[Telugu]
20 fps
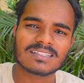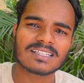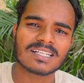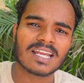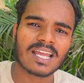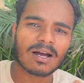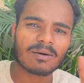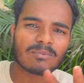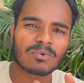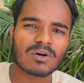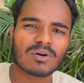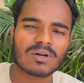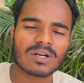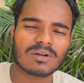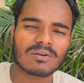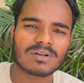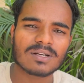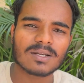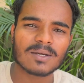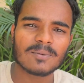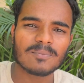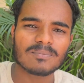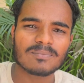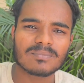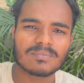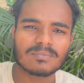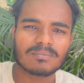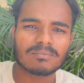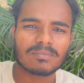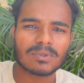త్రీ అబోవ్నే ఉన్నాయి
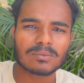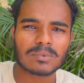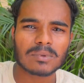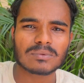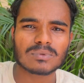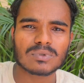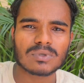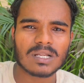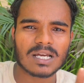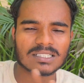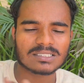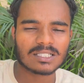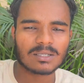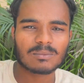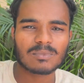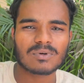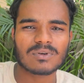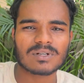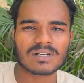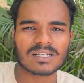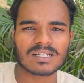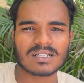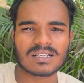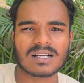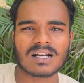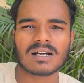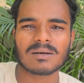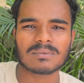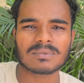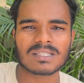మినిమం టూ ల్యాక్స్ అబ్బో ఉన్నాయి
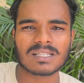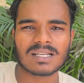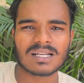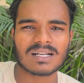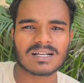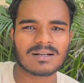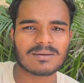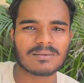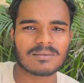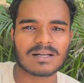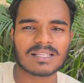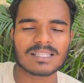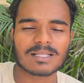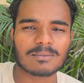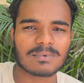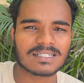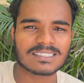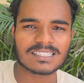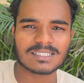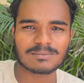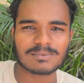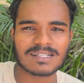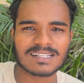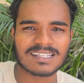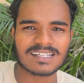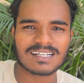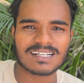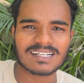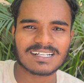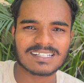కాకపోతే ఇంకా అంత బడ్జెట్ మన
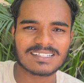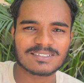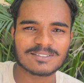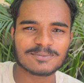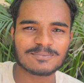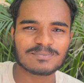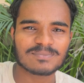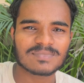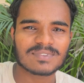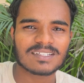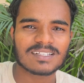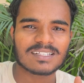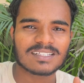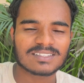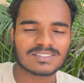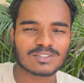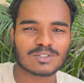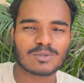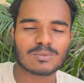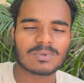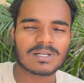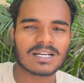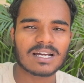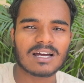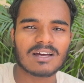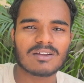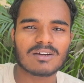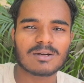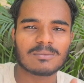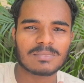దగ్గర లేదు సో మన
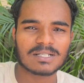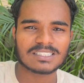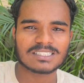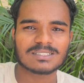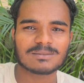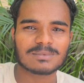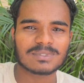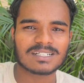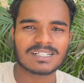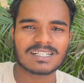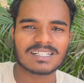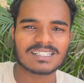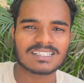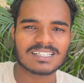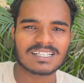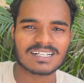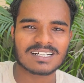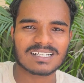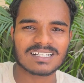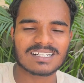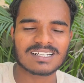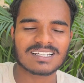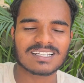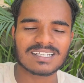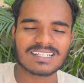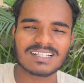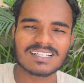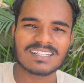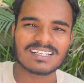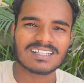గాలి ఒక మంచి బండి తిరగడానికి
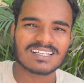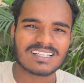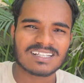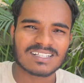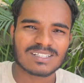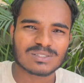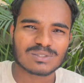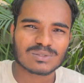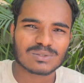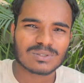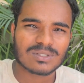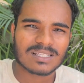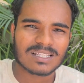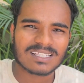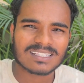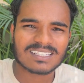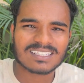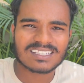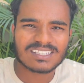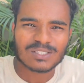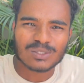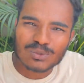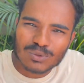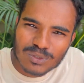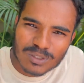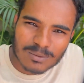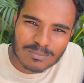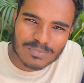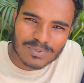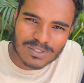సో అదైతే
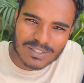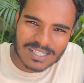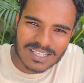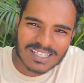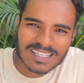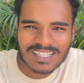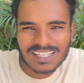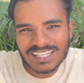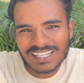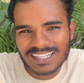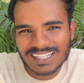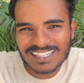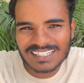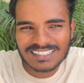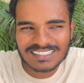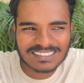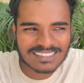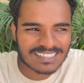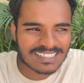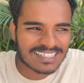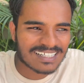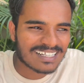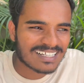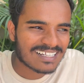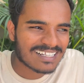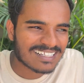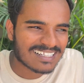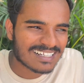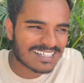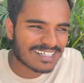తీసుకున్నాం దొరికింది
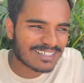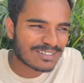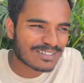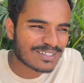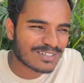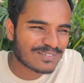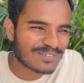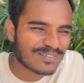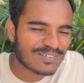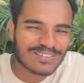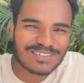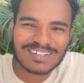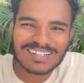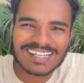నాకు కూడా ఫుల్